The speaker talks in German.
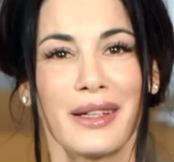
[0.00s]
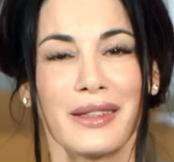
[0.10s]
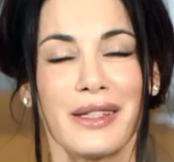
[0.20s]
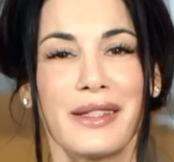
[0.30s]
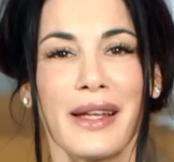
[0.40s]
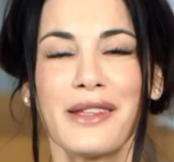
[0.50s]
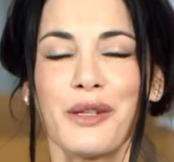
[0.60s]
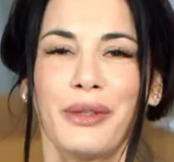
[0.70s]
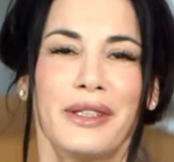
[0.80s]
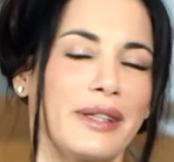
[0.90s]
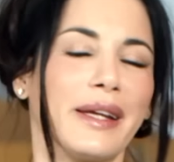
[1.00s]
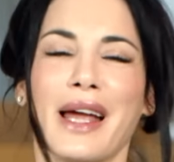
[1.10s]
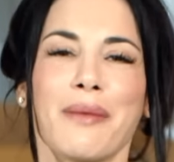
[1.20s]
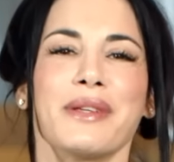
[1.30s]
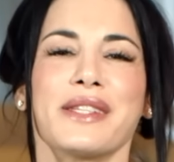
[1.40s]
die Sensibilität,
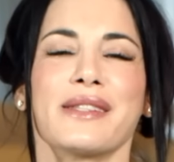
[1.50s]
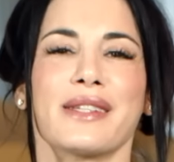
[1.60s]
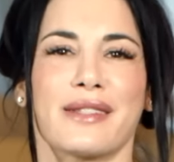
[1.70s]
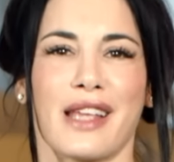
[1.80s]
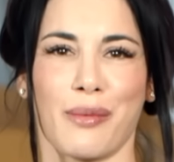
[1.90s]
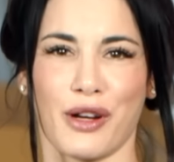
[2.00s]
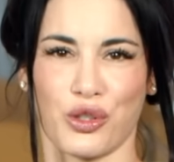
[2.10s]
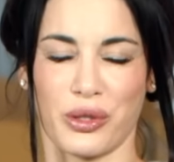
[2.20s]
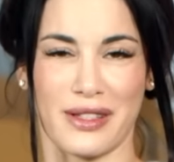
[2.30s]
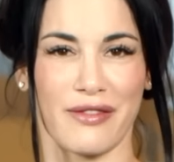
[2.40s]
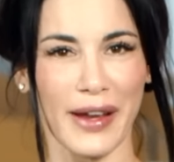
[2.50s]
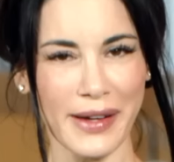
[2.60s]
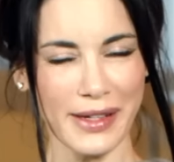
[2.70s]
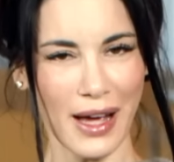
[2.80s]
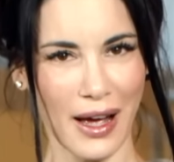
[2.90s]
ein bisschen sich selber schützen. Wenn
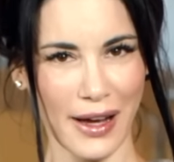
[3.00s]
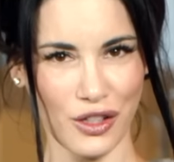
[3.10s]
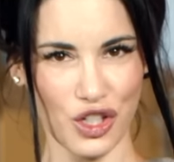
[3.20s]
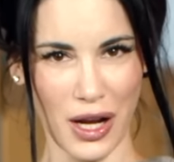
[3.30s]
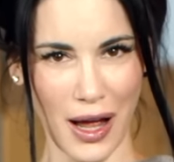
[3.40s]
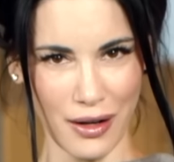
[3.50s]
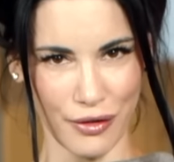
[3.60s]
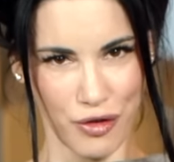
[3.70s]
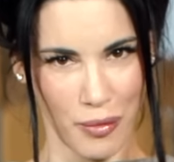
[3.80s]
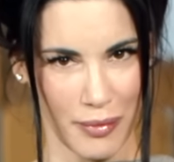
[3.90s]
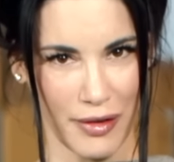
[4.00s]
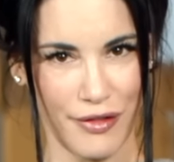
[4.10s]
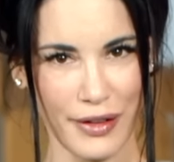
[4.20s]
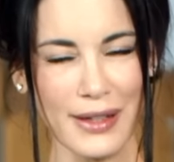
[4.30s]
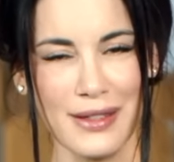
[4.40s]
die harte Schale vom
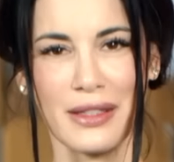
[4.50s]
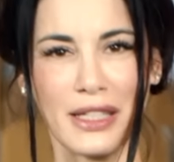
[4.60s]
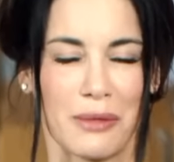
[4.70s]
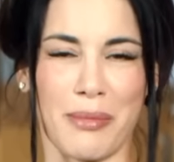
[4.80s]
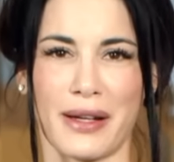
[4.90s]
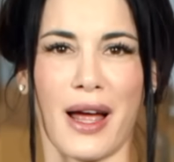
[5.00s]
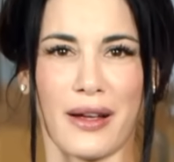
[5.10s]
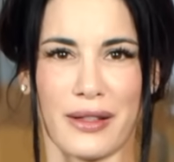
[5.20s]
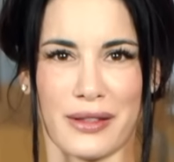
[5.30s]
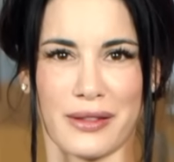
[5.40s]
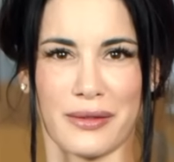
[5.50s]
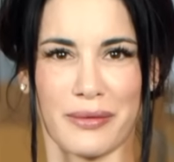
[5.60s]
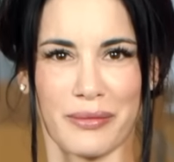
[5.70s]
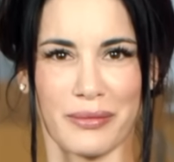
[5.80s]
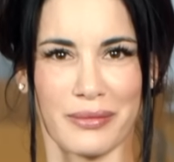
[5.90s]
Wesen nicht mehr da ist,
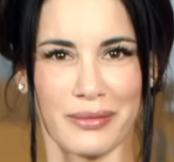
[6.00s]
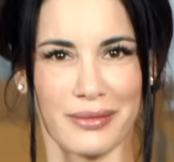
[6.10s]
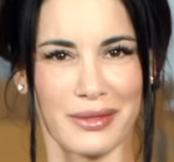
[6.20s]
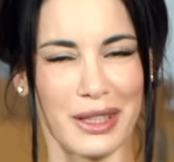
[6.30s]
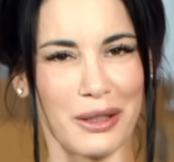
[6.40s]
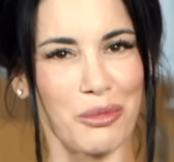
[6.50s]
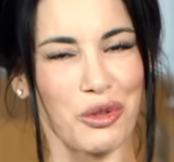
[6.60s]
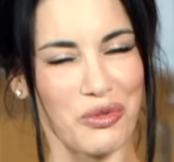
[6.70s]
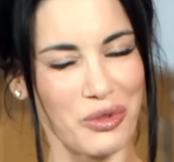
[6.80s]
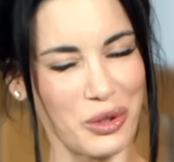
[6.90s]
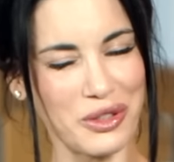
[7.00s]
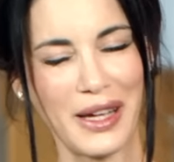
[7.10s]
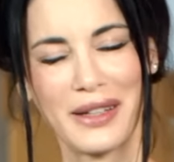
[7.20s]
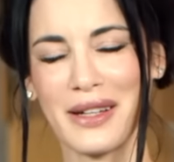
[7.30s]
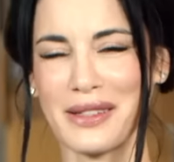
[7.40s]
dann müssen wir uns
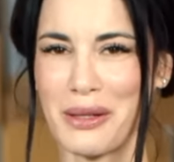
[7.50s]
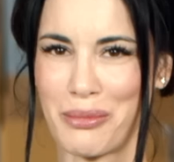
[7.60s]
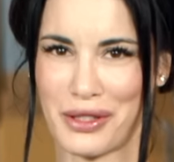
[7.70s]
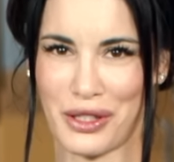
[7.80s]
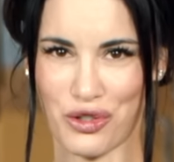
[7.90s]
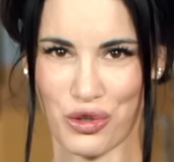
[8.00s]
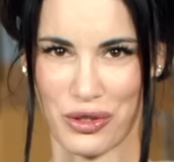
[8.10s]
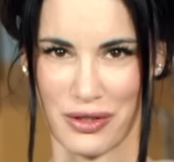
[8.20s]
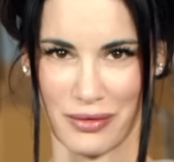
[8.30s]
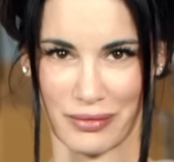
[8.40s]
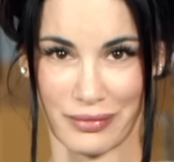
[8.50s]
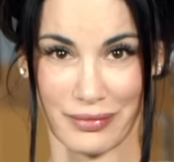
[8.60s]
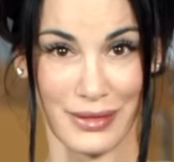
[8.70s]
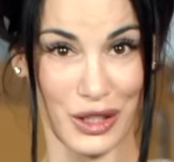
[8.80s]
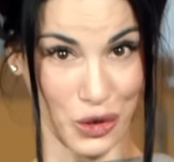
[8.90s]
anders ein bisschen schützen.
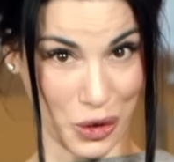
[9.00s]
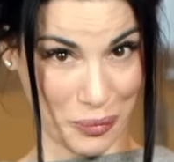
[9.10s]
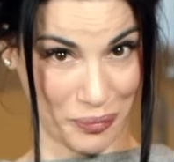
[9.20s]
So.